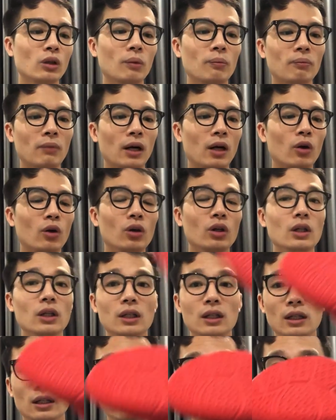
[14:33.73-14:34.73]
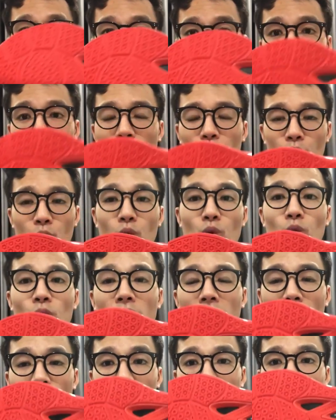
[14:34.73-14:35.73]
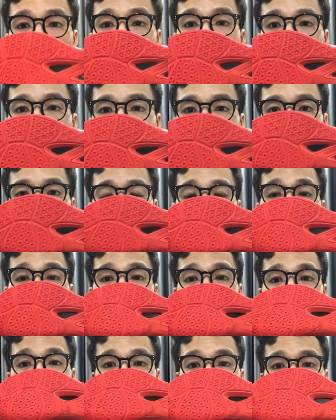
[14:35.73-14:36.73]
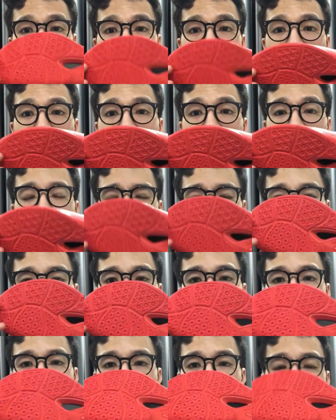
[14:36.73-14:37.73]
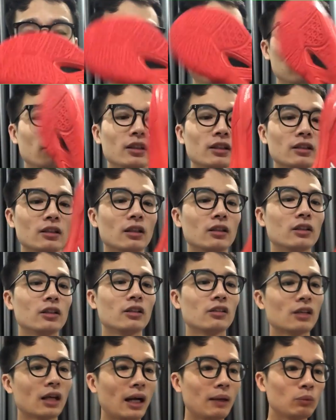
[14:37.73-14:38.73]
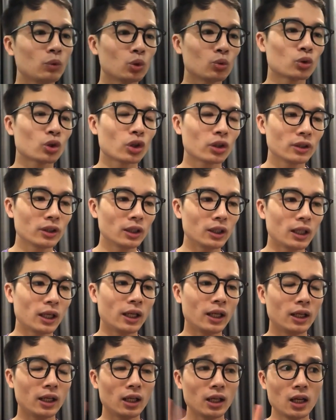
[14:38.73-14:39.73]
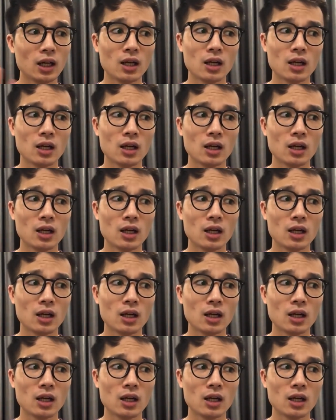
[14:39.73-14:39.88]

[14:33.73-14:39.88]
đồng màu cao su kiểu thường mà mọi người hay gọi là đế kép ấy, thì nó sẽ được thường được áp dụng cho những cái